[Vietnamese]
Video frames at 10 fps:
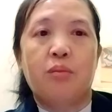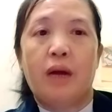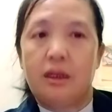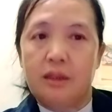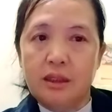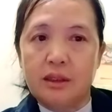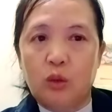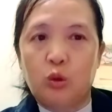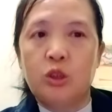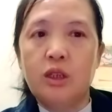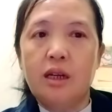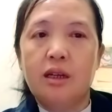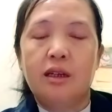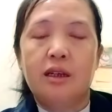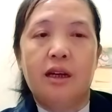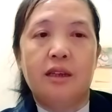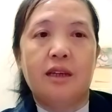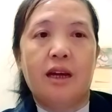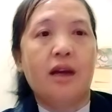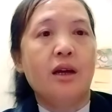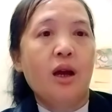mà lão thiết giàu sĩ hay tiệt